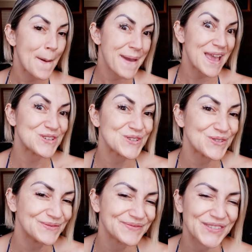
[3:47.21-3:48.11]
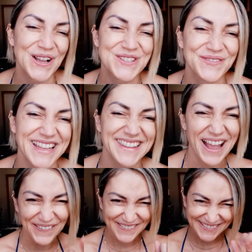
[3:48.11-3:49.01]
Beijo, ótimo
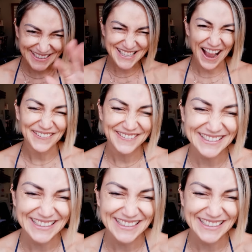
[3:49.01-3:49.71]
Natal. Tchau.